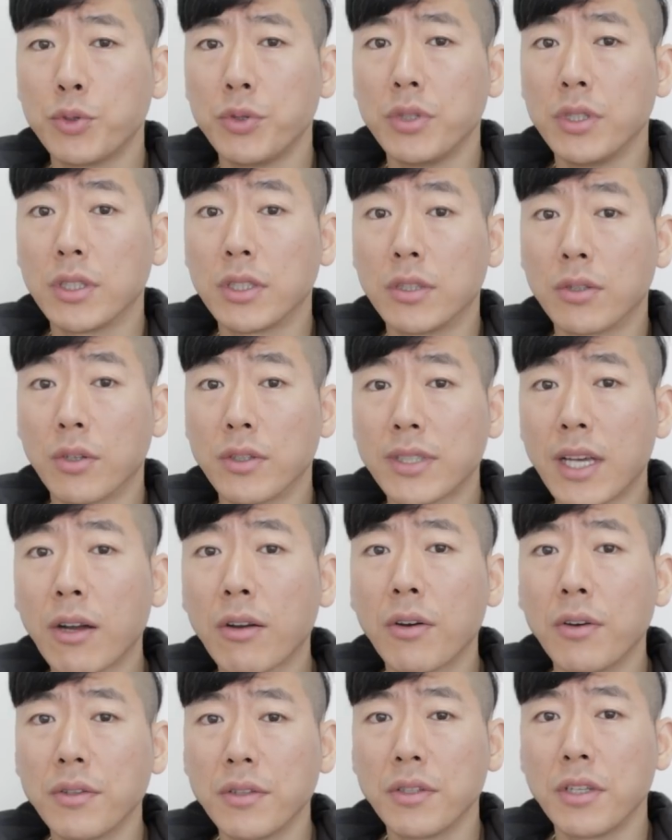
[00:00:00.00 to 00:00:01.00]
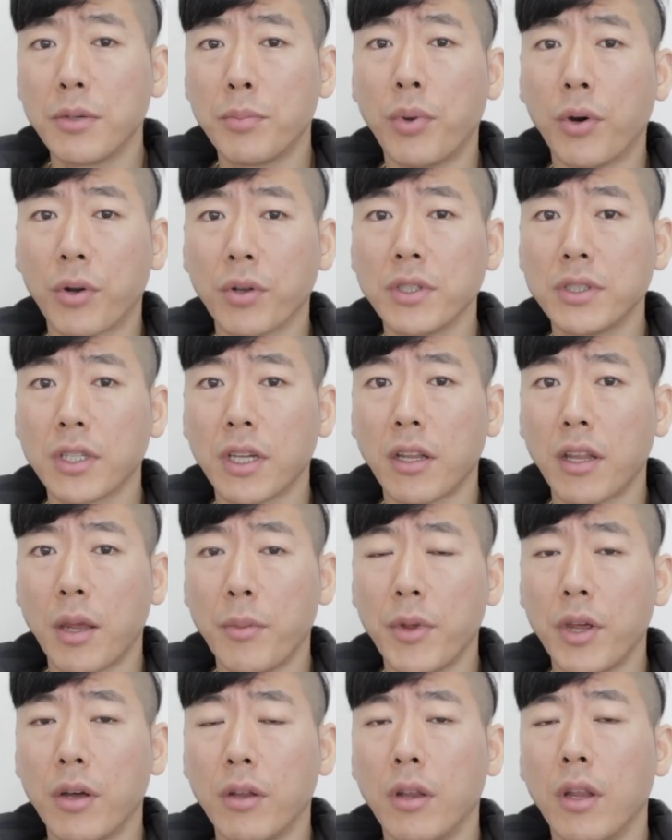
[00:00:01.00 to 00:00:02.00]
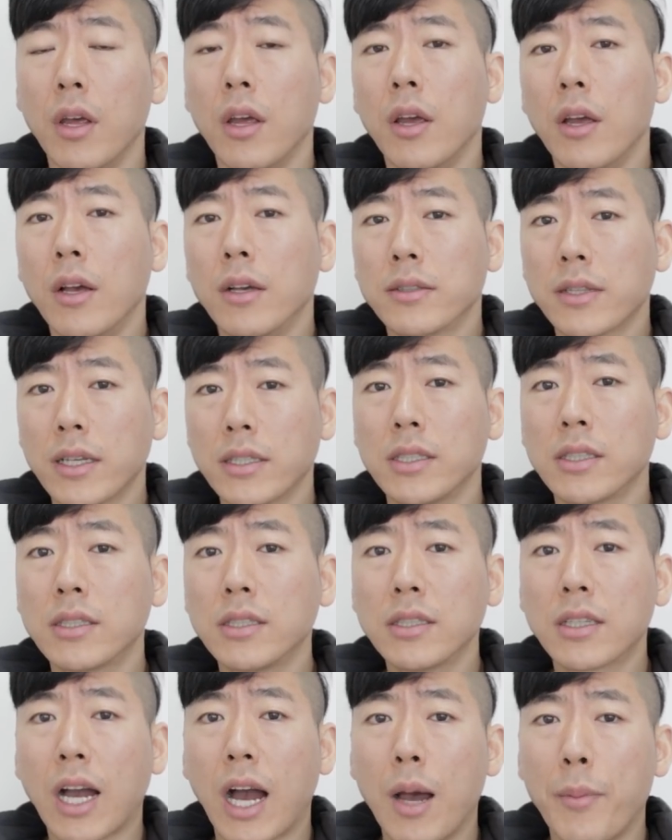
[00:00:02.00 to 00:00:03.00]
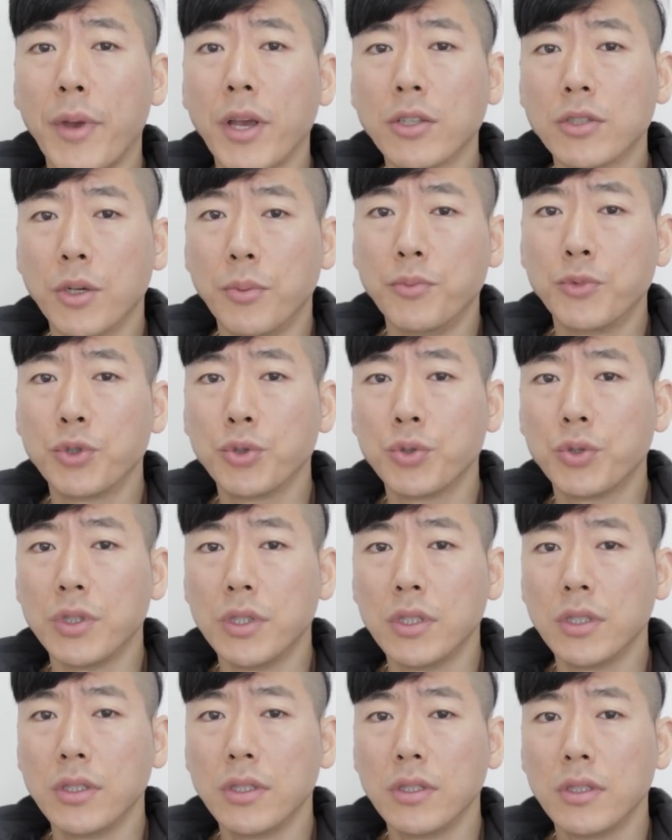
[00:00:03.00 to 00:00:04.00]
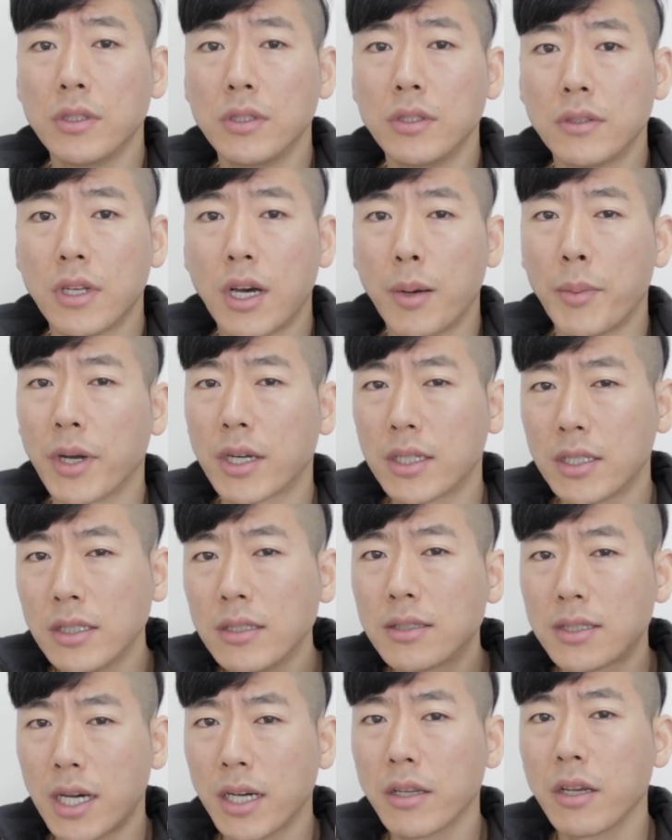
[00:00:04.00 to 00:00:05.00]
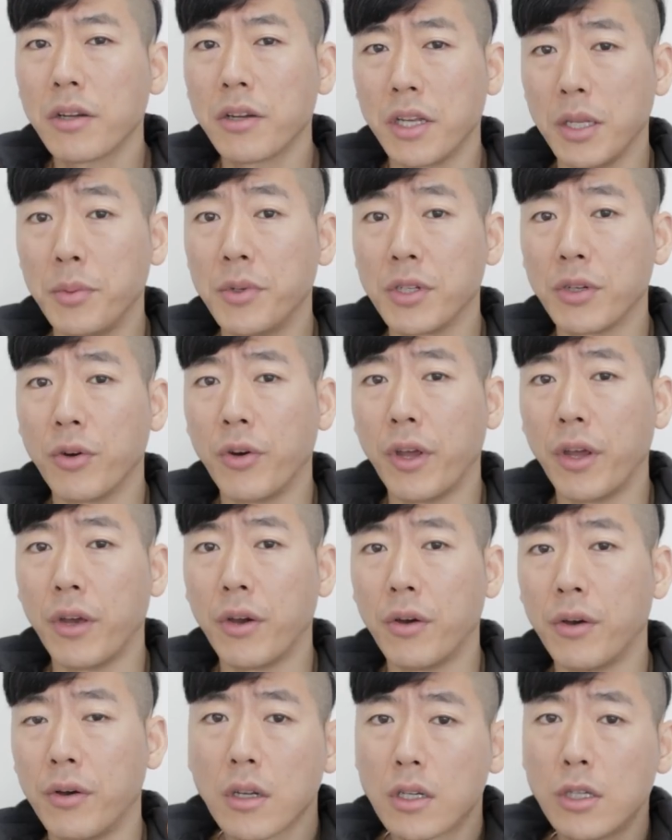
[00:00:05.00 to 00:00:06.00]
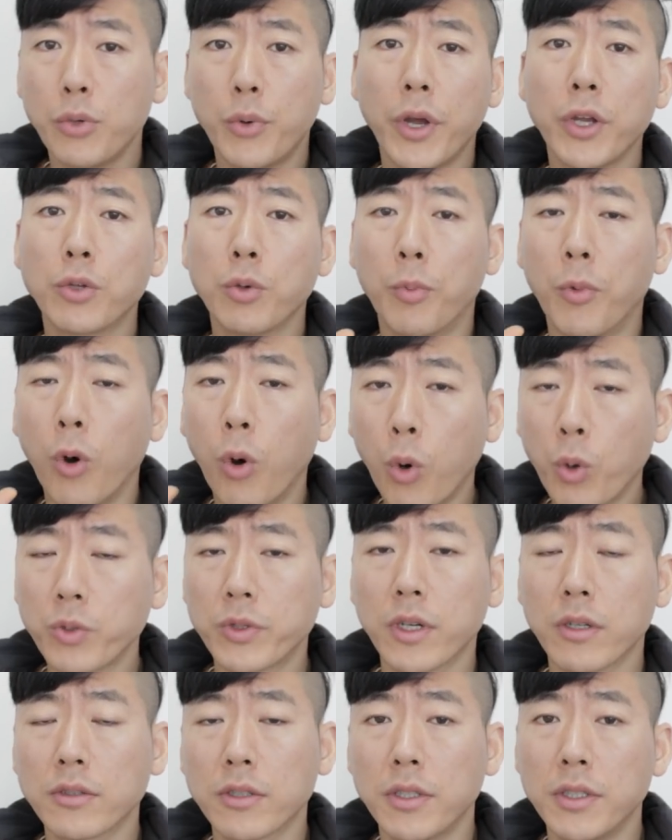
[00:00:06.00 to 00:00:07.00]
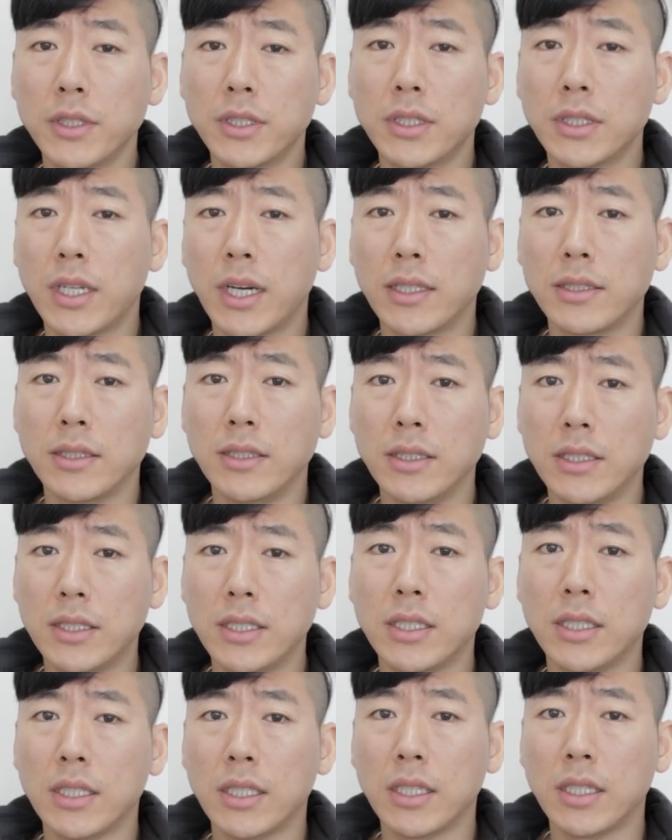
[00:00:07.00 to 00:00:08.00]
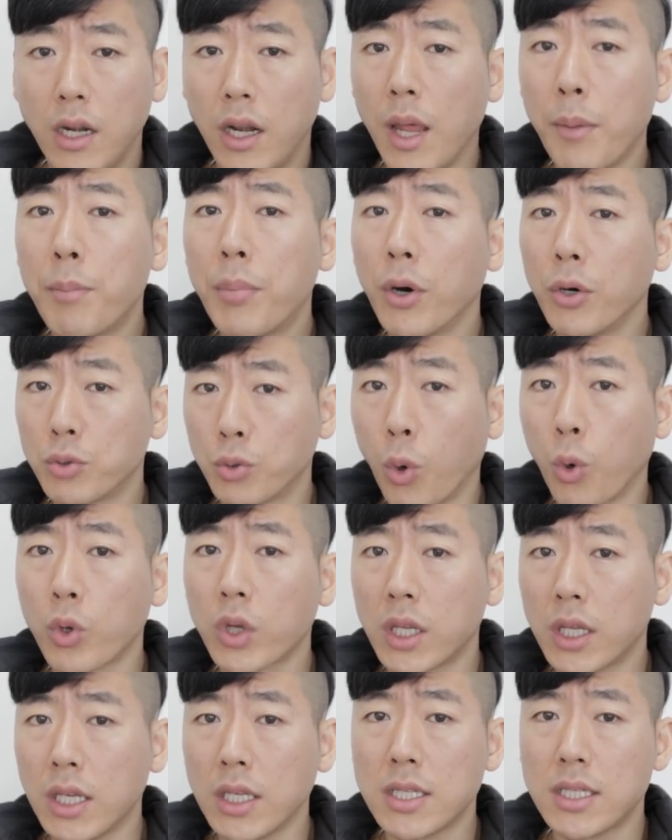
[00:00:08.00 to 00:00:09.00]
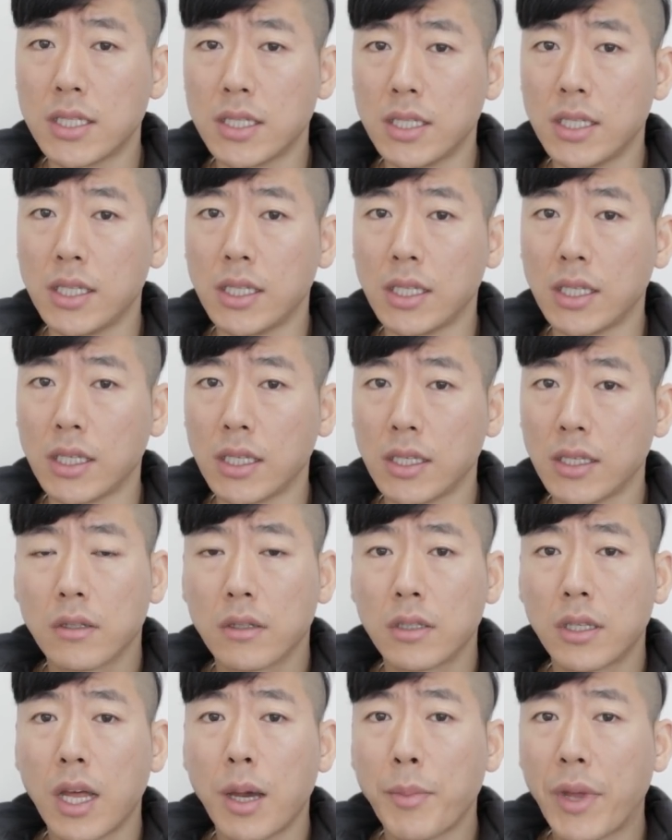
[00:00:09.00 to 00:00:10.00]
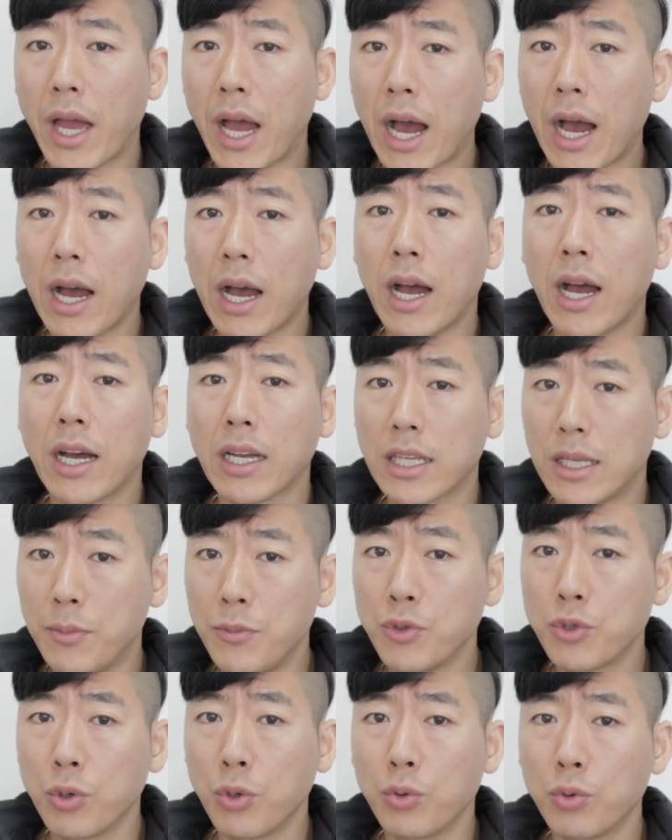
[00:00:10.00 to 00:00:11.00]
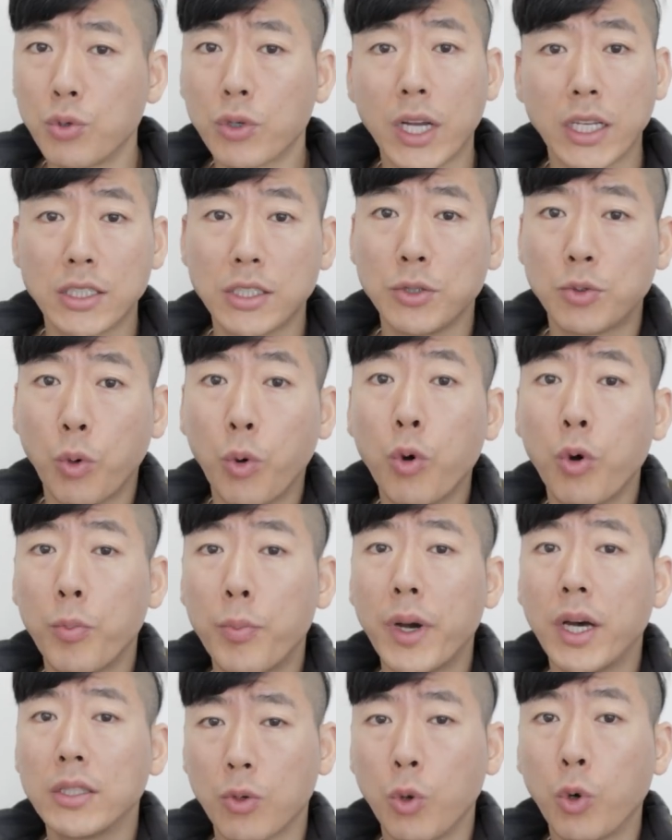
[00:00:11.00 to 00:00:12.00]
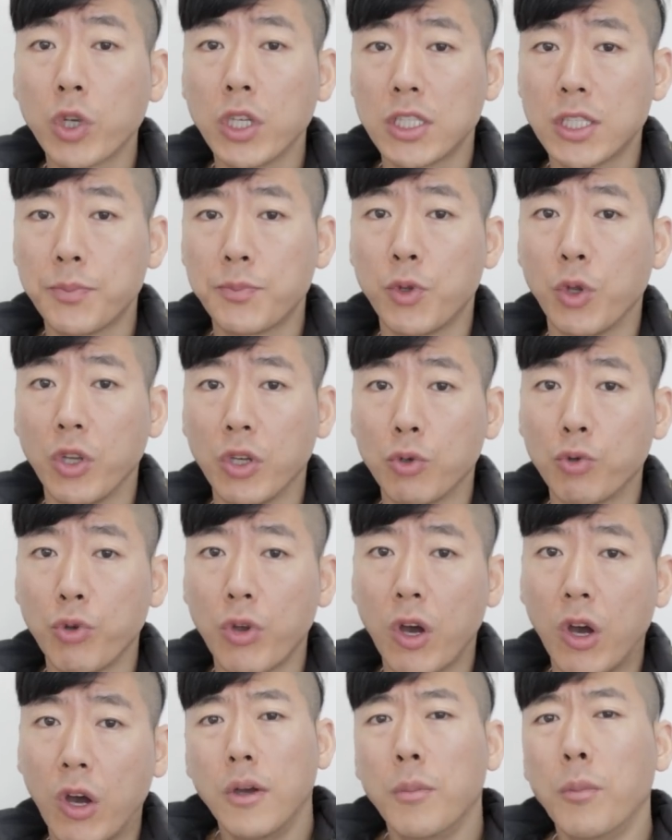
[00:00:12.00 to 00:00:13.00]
수 있는 그런 사건들이 벌어지게 되면 사실 그 가맹점주들은 아마 큰 타격을 입을 거예요. 그 외에도 뭐 홍석천 씨라든지 래퍼 도끼 씨, 그 다음에 하하, 김종국 같이 동업한 고깃집도 있고요.